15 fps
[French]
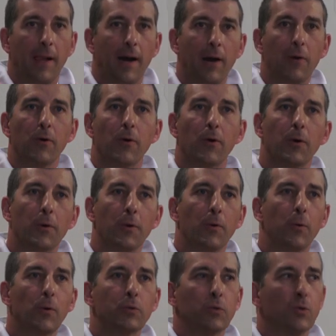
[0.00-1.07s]
Alors,
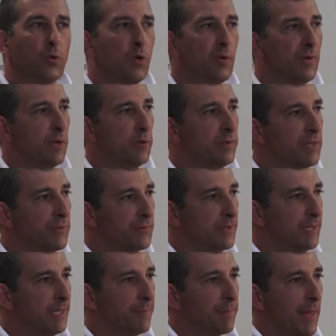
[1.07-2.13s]
osons relever le
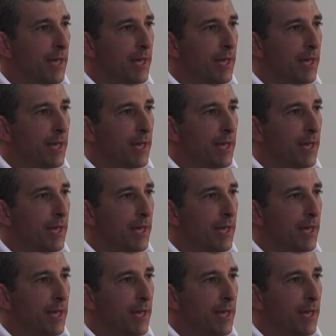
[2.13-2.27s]
défi,